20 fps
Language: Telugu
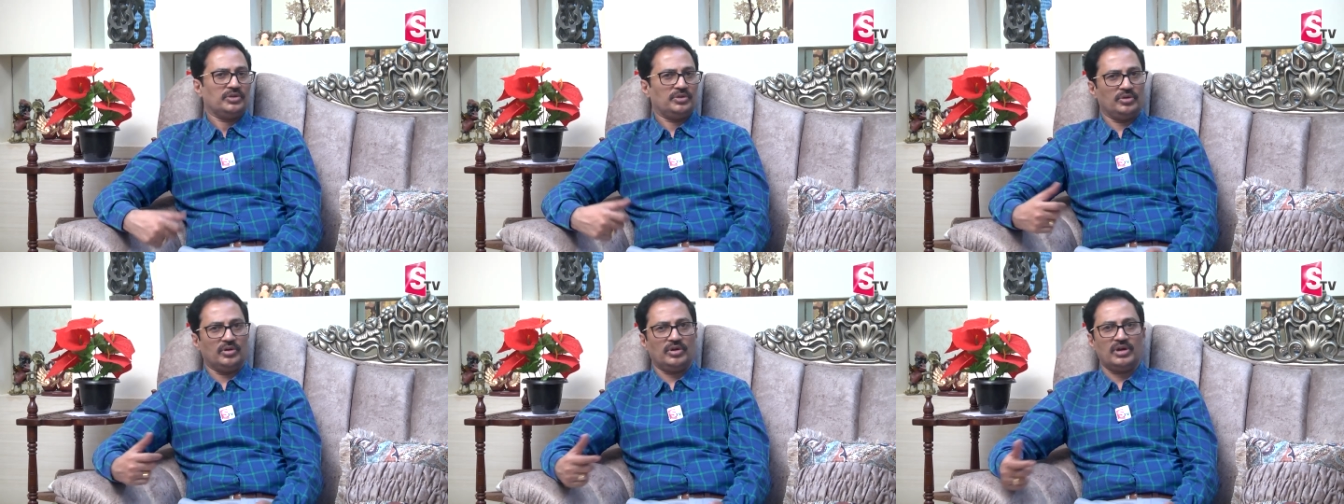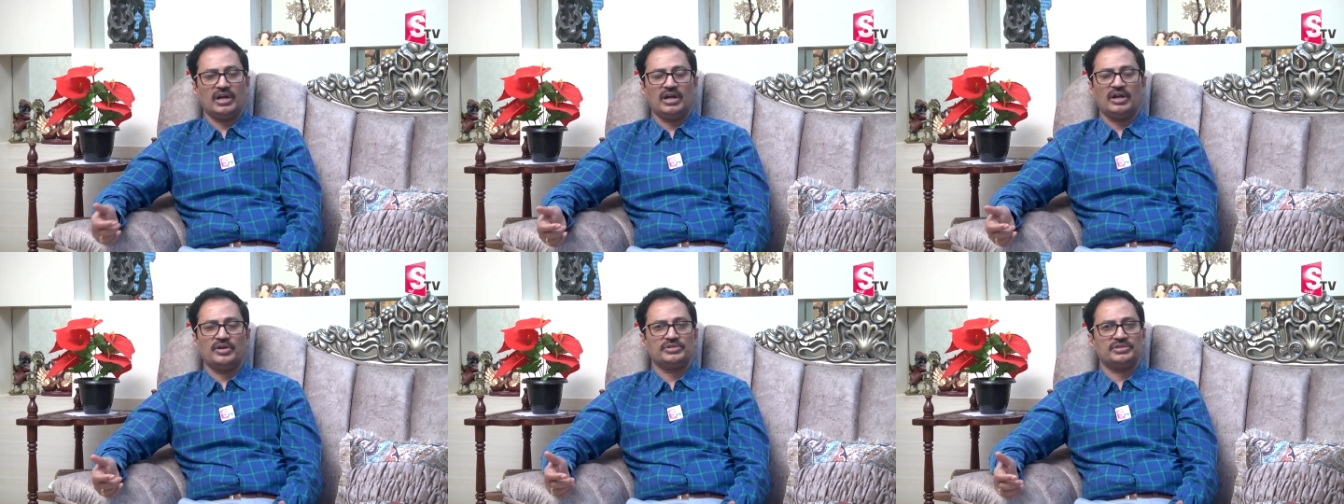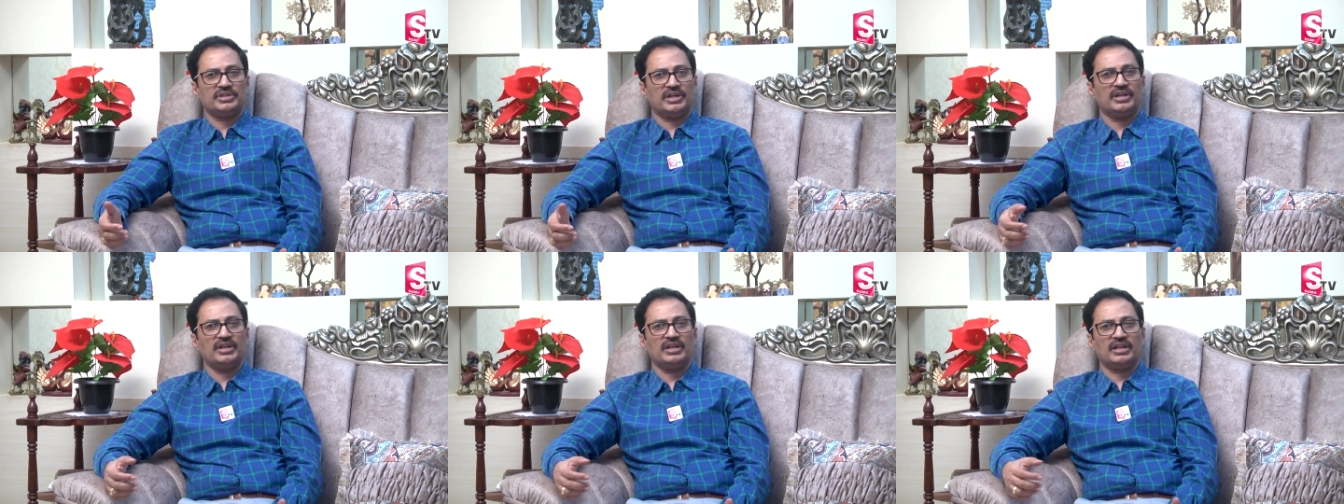యోగా
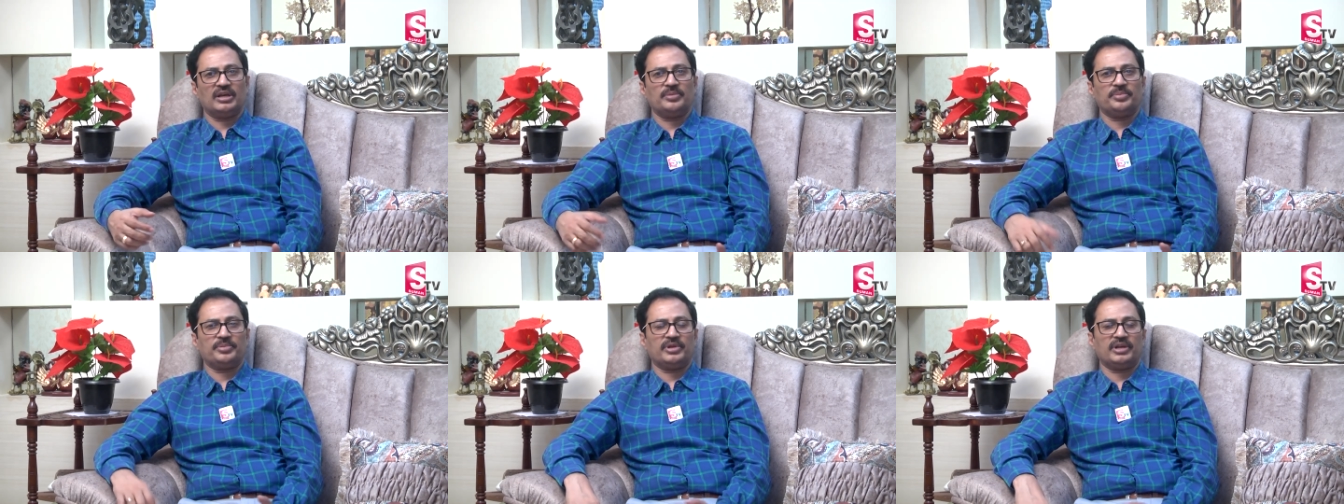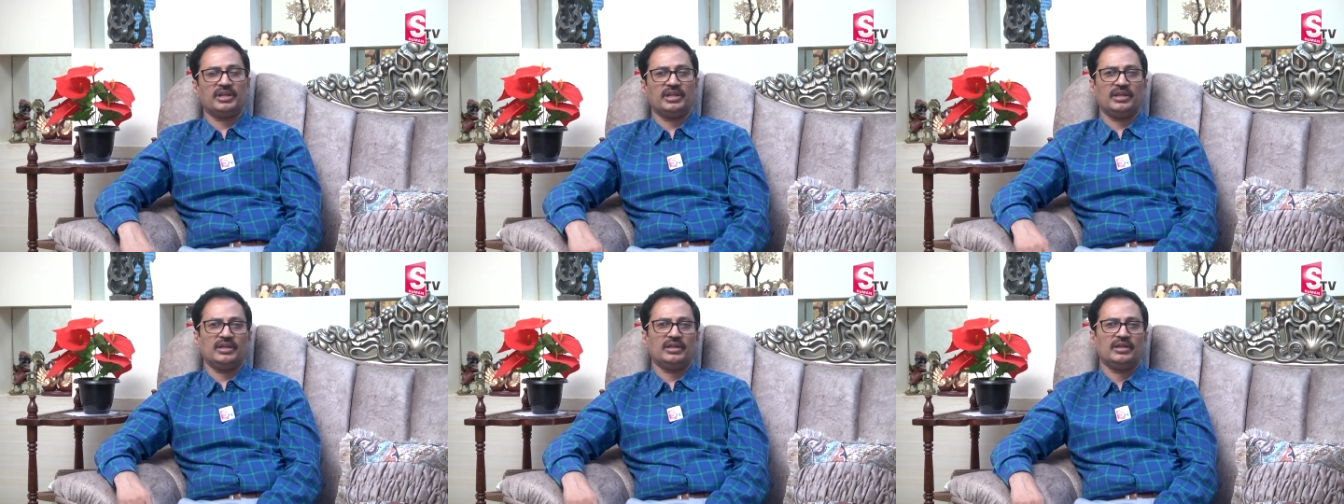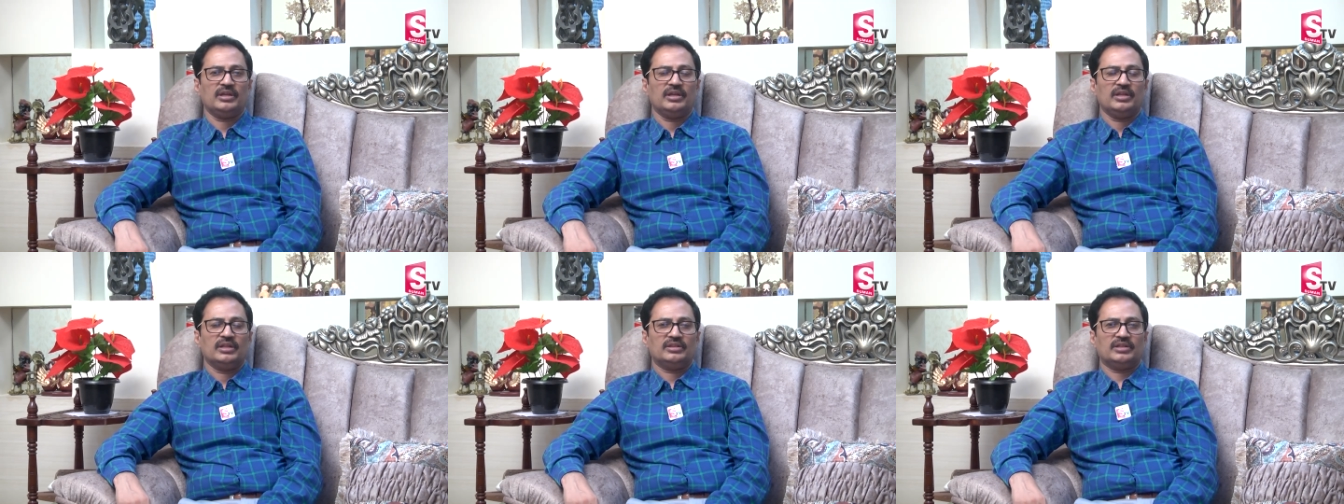కావచ్చు అన్నీ కలుపుకొని
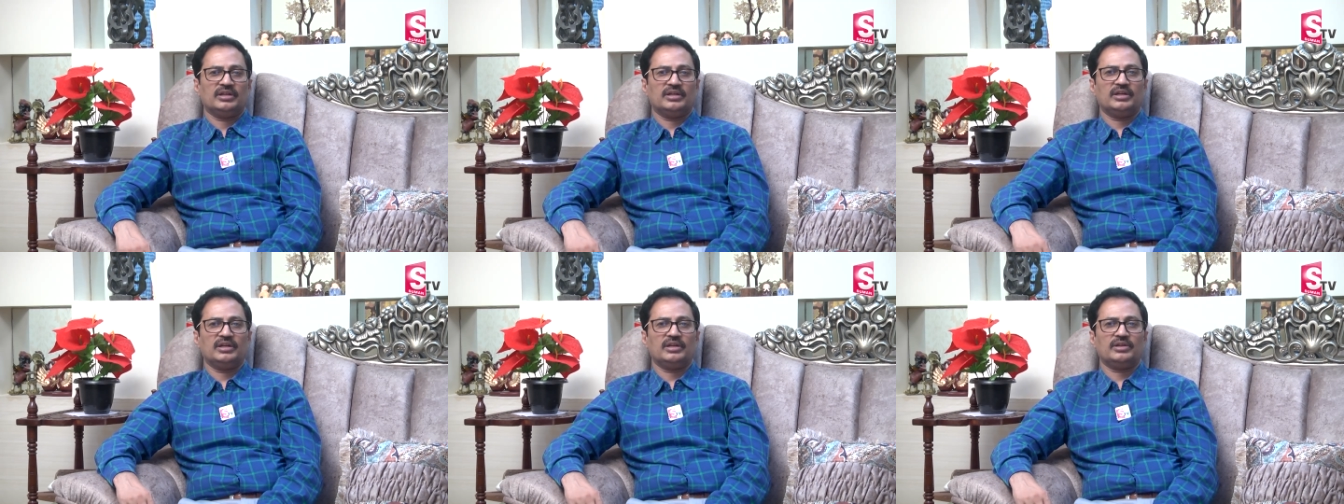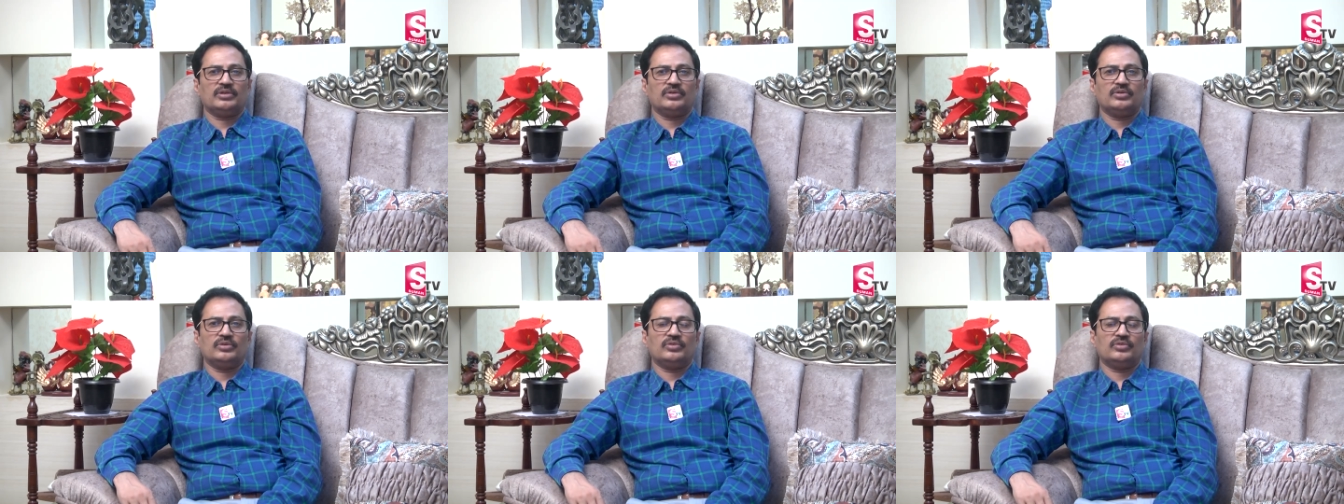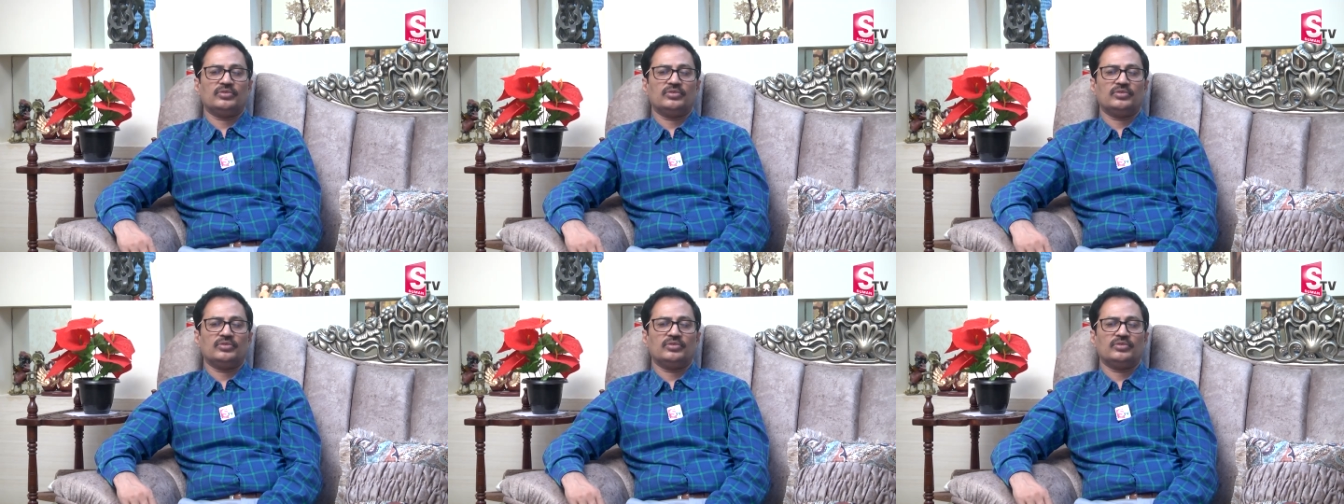థర్టీ టు